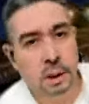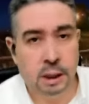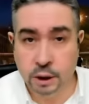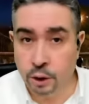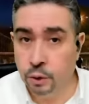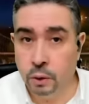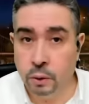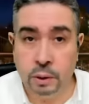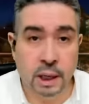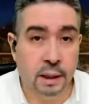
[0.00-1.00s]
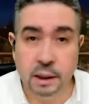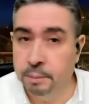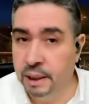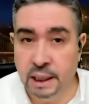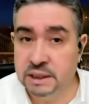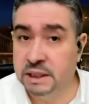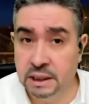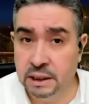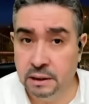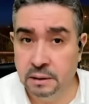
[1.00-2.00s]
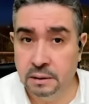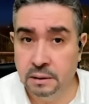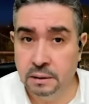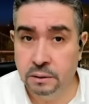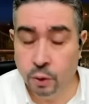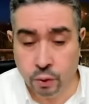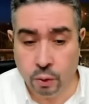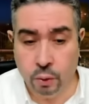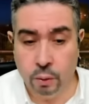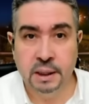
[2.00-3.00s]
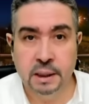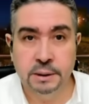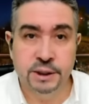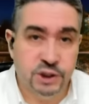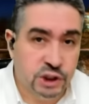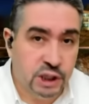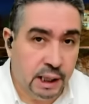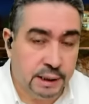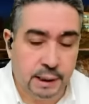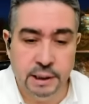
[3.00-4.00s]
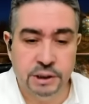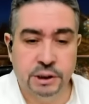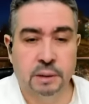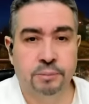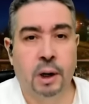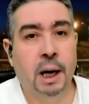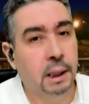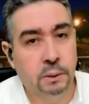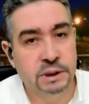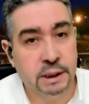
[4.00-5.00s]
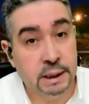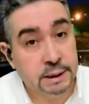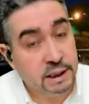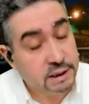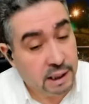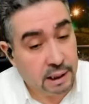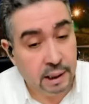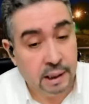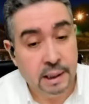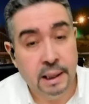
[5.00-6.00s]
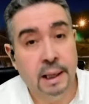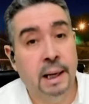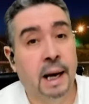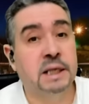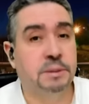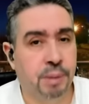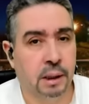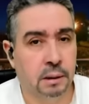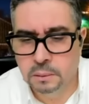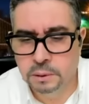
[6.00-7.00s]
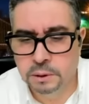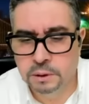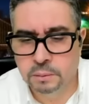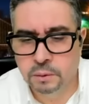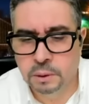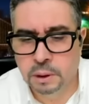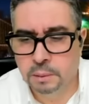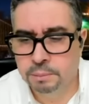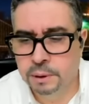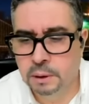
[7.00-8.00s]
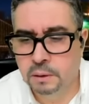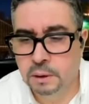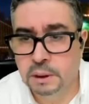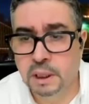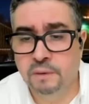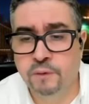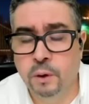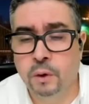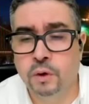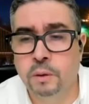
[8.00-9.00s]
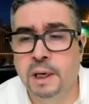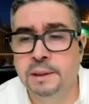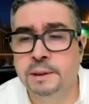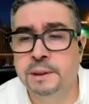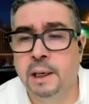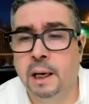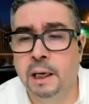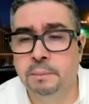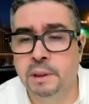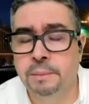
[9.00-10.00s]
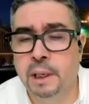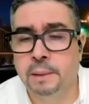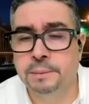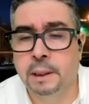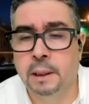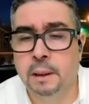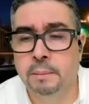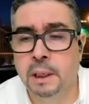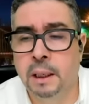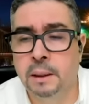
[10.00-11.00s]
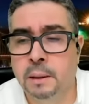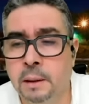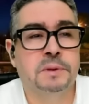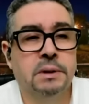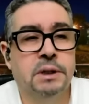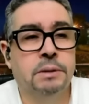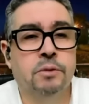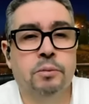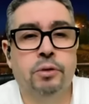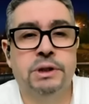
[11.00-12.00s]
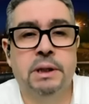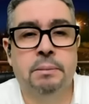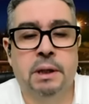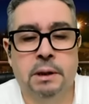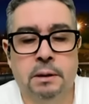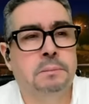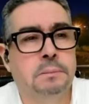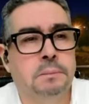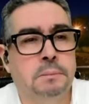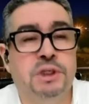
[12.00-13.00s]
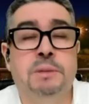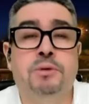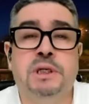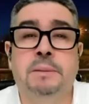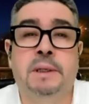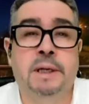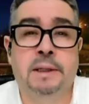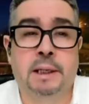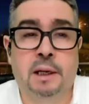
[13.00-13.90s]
تذكرون هذاك بالحساني تذكروا تسجيلات اللي سربوها على وزير الاتصال الاسبق وش اسمه يا ربي كان في الحكومه هذا نتاع ايمن بن عبد الرحمن اسمه بوسليماني ماشي بوسليماني هذاك اللي